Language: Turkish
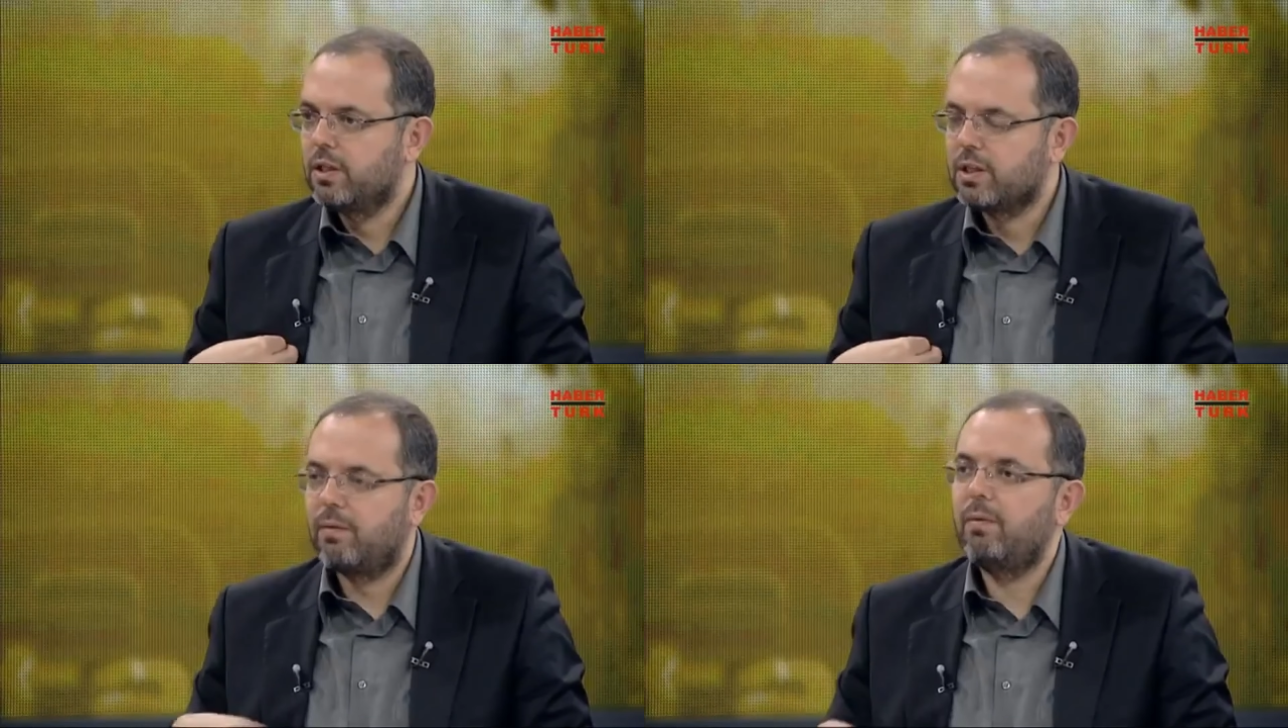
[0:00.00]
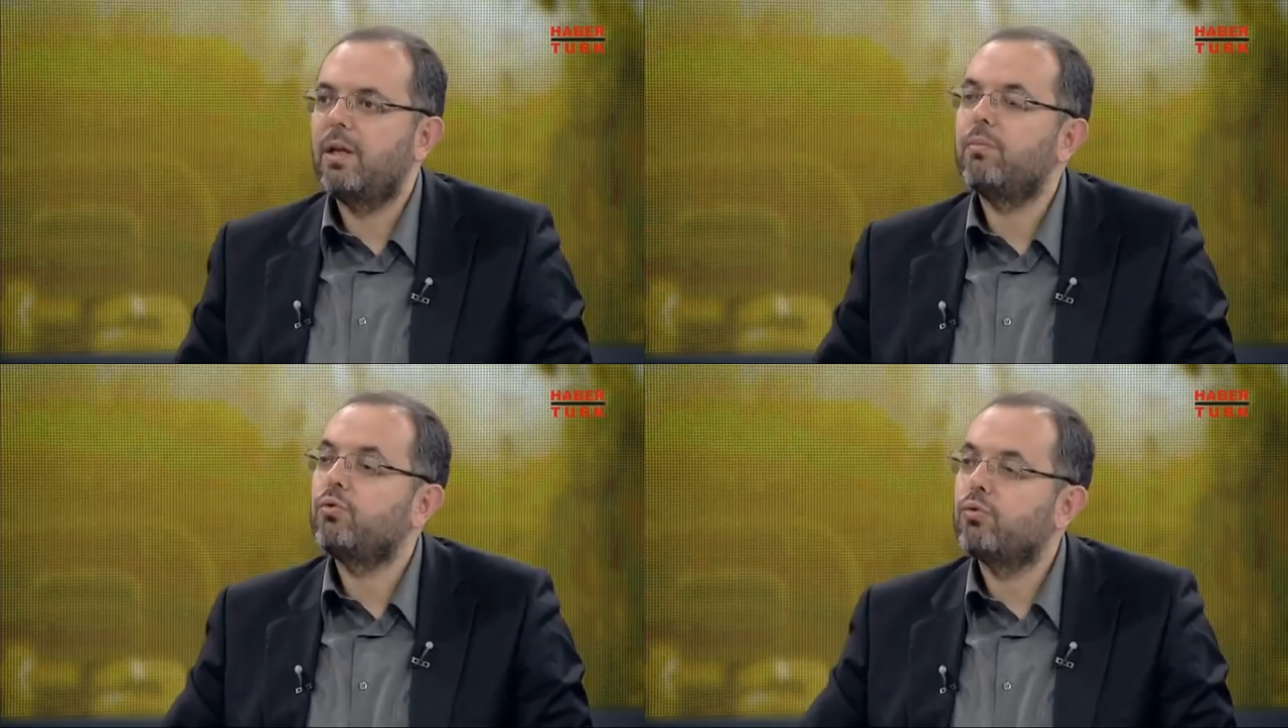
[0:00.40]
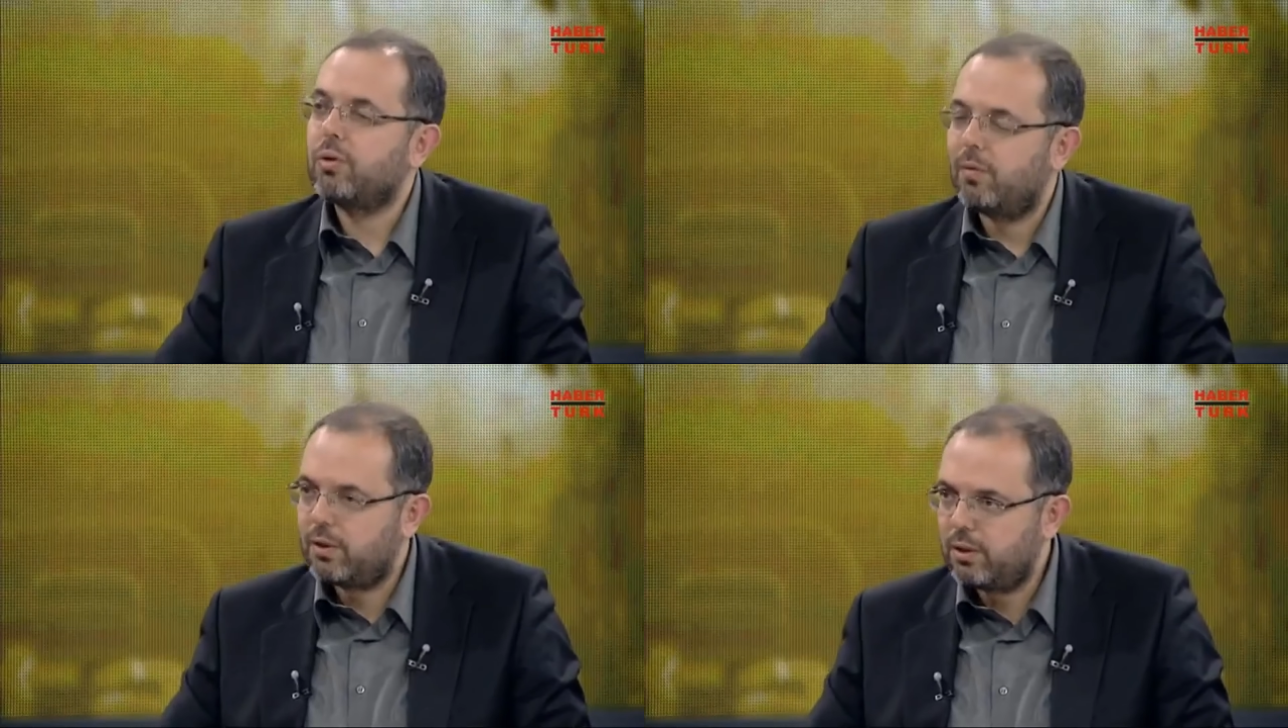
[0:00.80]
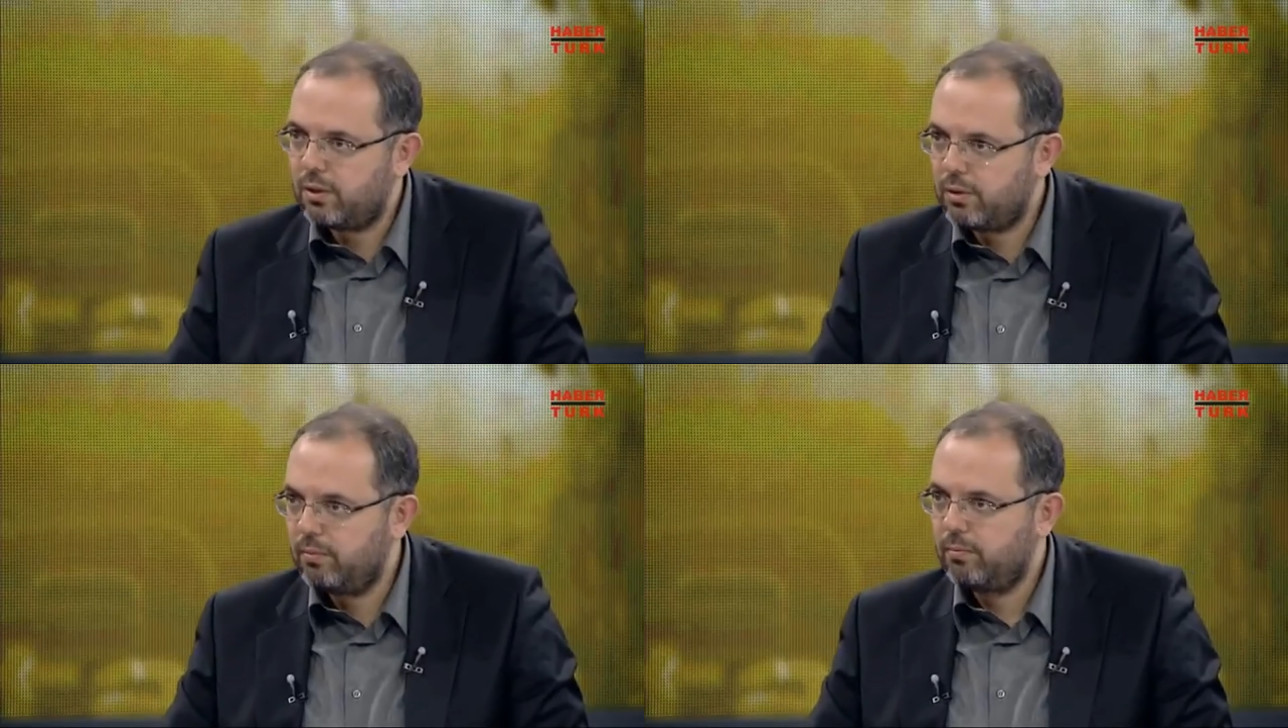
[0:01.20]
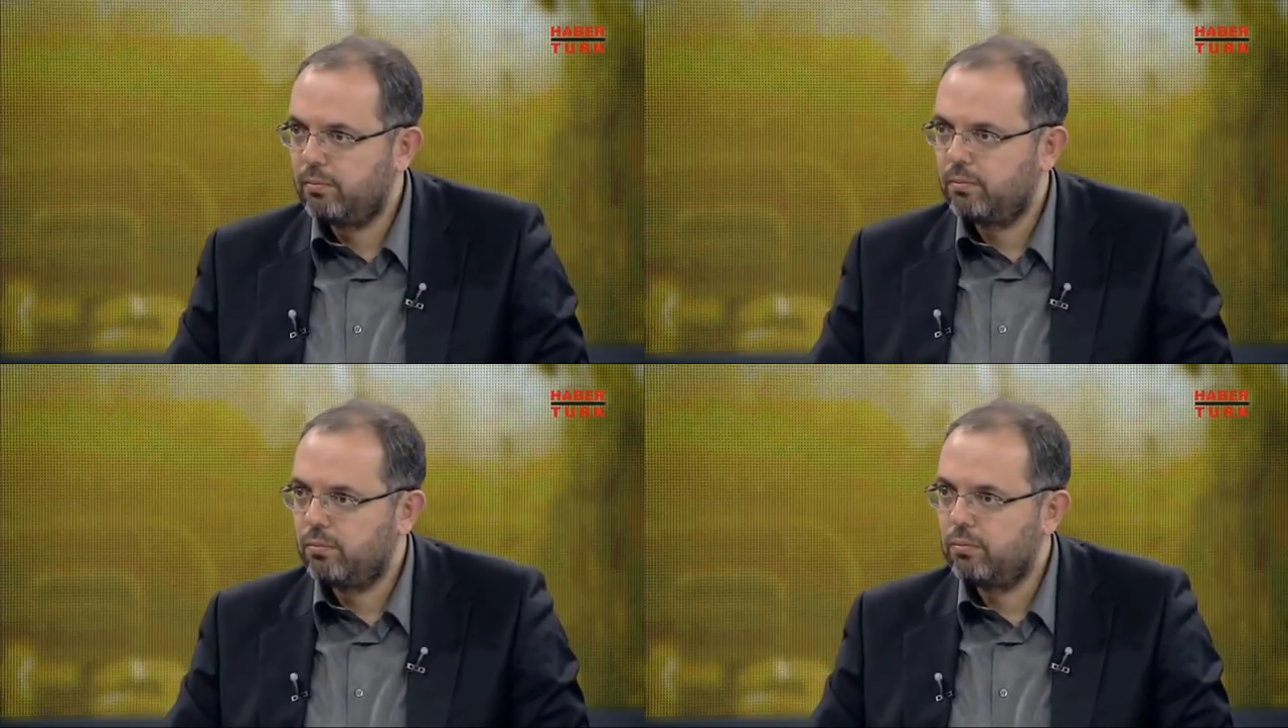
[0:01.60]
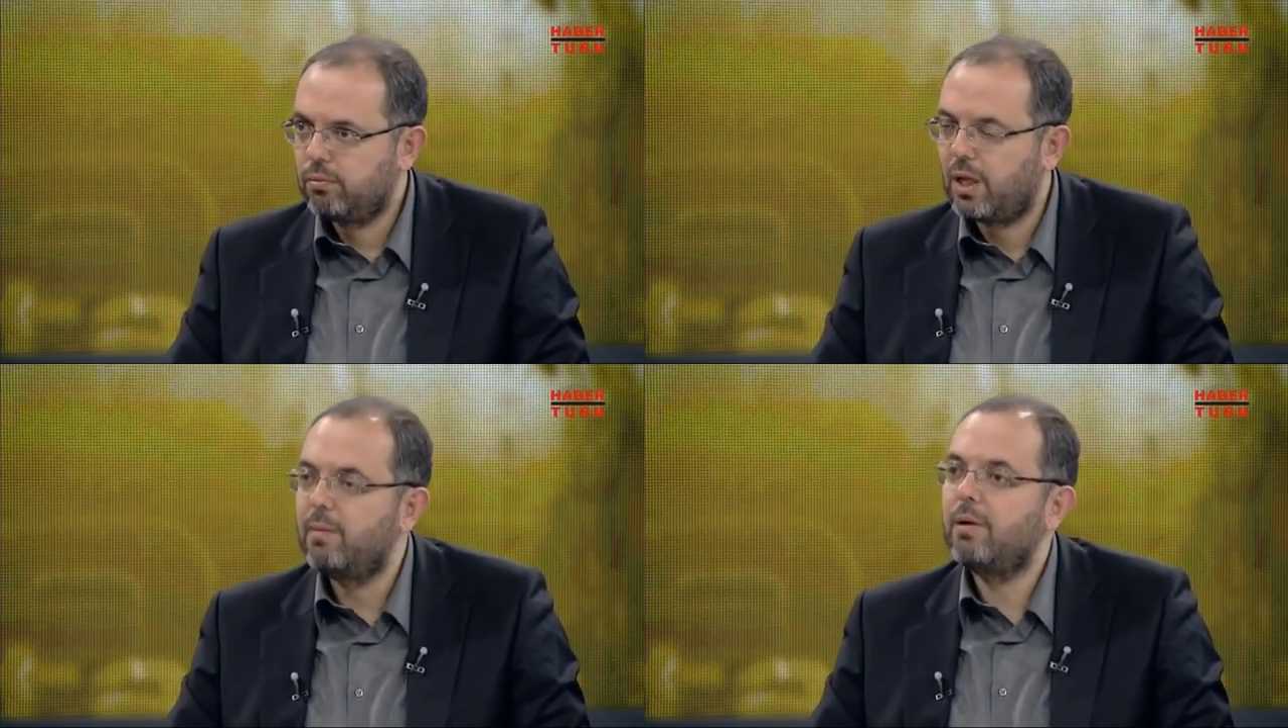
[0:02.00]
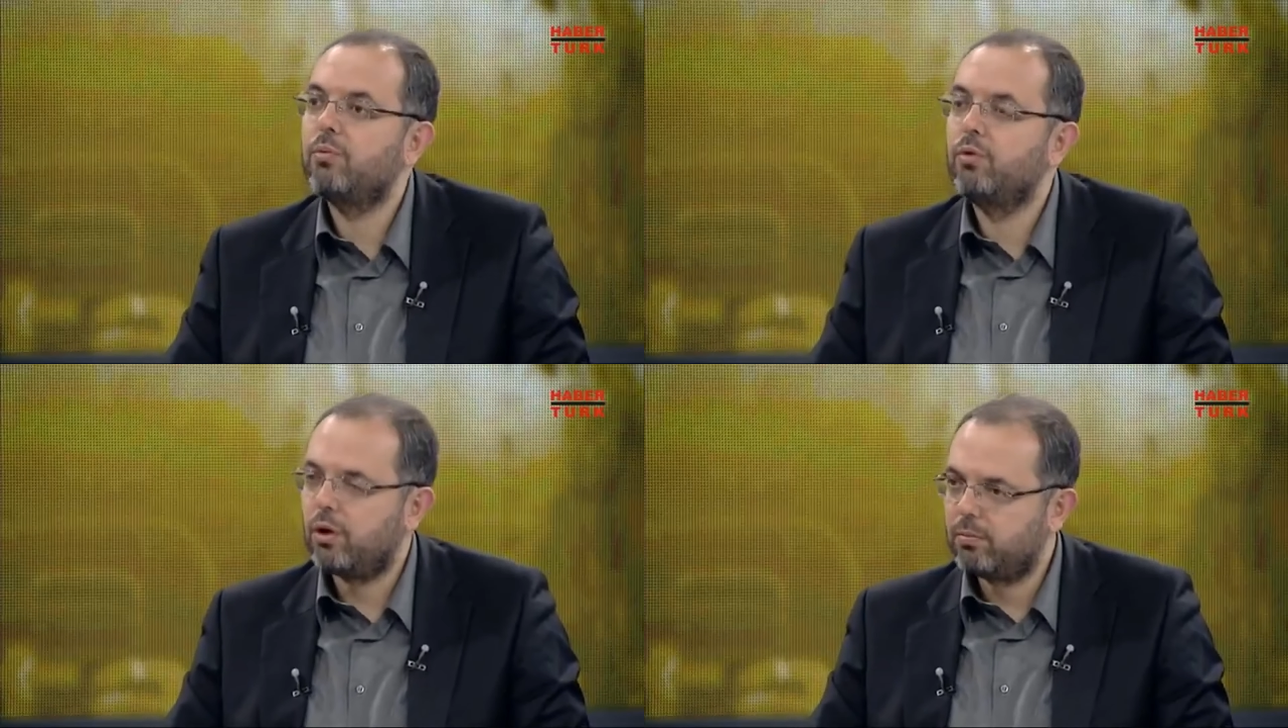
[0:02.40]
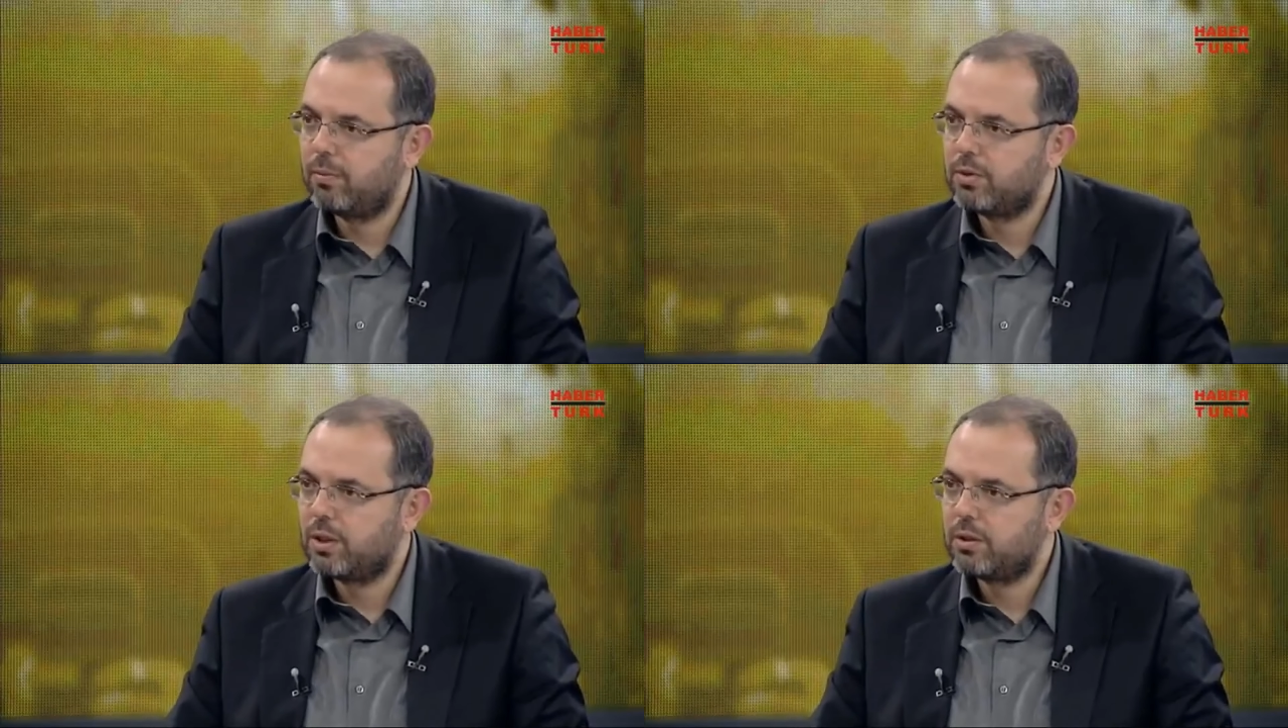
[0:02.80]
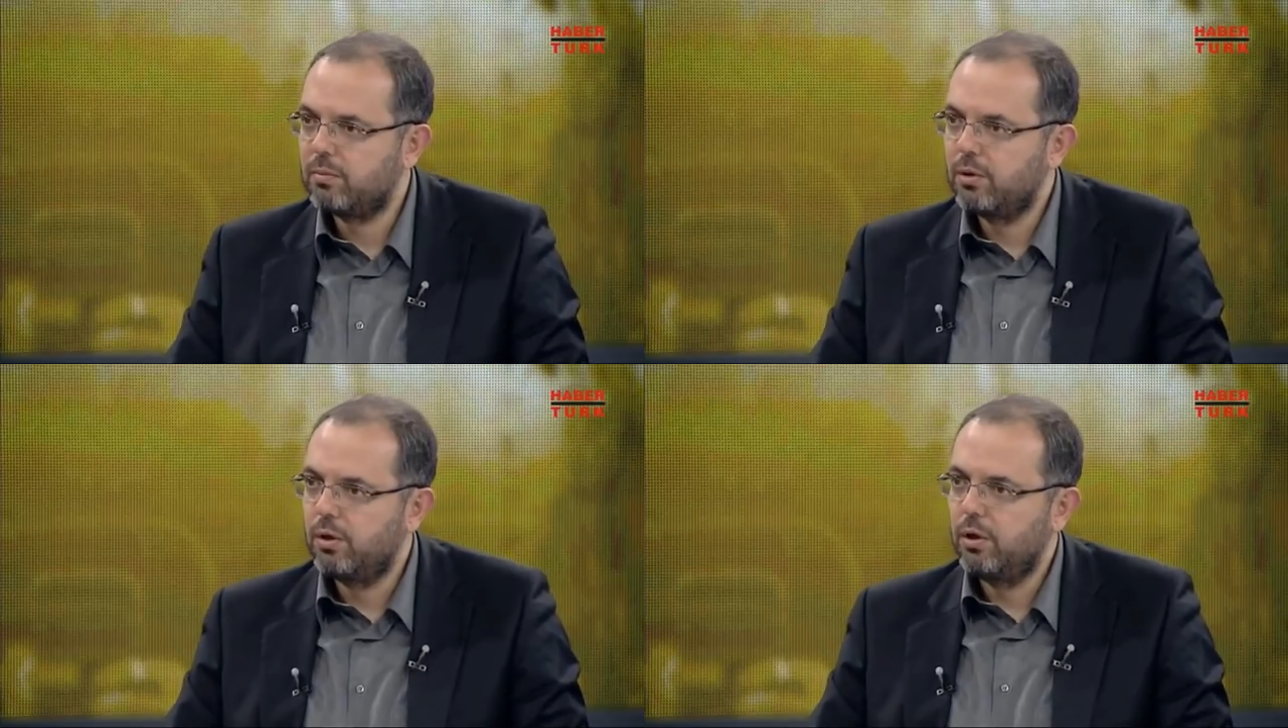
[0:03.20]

Safeviler bir Türk devletiydi. Talebeye bunu öğretmemiz lazım.